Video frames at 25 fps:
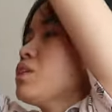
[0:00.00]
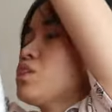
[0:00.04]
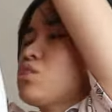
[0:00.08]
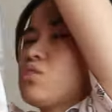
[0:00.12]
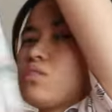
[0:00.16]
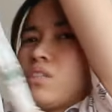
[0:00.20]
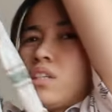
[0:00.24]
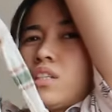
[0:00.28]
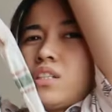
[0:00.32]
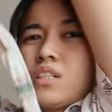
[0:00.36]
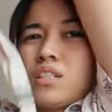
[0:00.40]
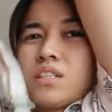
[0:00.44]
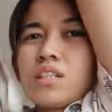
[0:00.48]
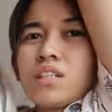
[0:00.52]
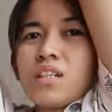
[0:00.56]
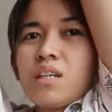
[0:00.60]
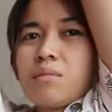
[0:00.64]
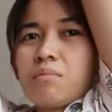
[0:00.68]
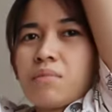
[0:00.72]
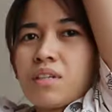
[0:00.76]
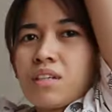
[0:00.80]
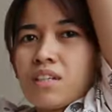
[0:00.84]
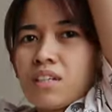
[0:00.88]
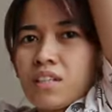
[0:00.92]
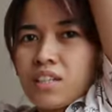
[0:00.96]
picture sa
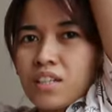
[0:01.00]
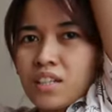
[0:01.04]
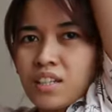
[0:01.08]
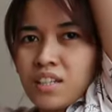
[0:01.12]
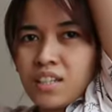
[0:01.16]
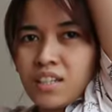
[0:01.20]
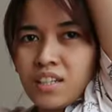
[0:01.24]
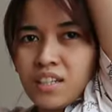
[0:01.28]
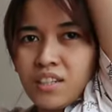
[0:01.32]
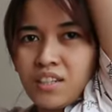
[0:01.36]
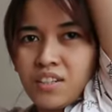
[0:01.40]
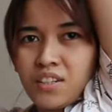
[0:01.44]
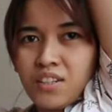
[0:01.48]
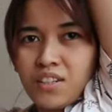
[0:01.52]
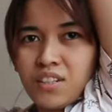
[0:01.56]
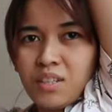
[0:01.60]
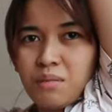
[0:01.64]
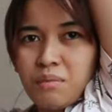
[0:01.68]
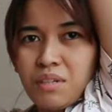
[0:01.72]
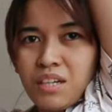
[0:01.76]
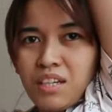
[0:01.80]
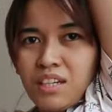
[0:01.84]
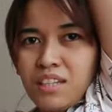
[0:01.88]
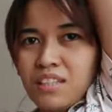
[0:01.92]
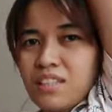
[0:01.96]
Instagram eh. O, di
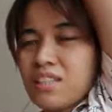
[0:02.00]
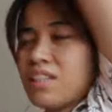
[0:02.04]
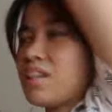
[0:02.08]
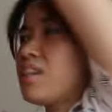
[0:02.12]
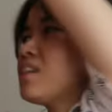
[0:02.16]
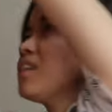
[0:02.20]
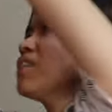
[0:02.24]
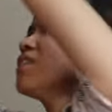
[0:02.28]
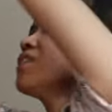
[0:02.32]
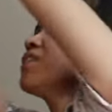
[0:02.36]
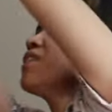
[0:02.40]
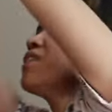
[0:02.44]
ba? Ang ganda.